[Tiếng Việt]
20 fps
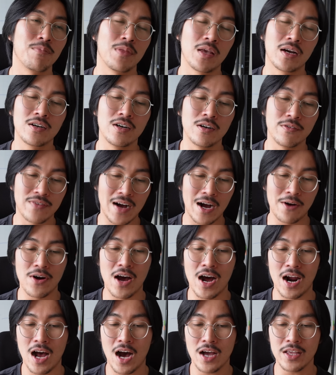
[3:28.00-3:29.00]
Những người
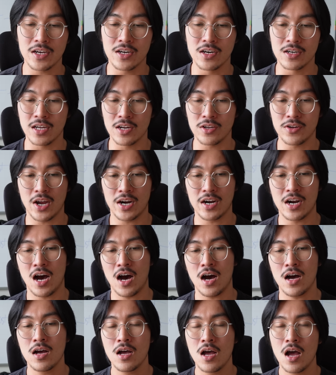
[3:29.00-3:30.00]
founder đó, những người kinh doanh
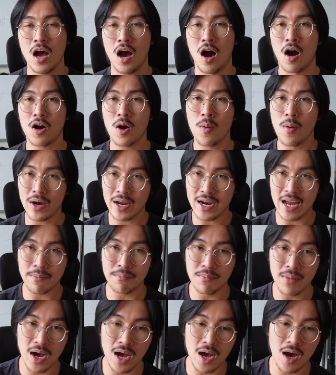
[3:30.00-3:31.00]
đó, họ có một cái đam
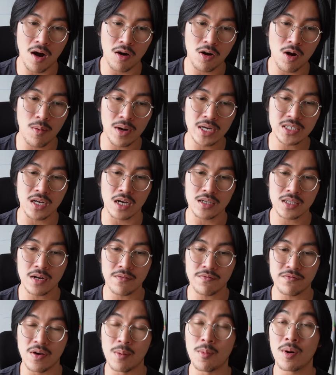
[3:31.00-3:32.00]
mê, họ có một cái sở thích
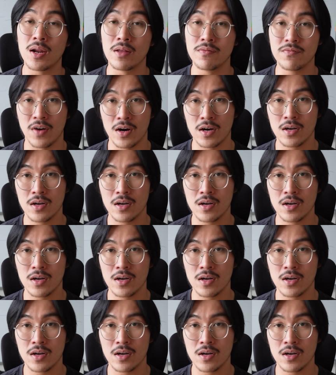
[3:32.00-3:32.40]
về một cái lĩnh vực,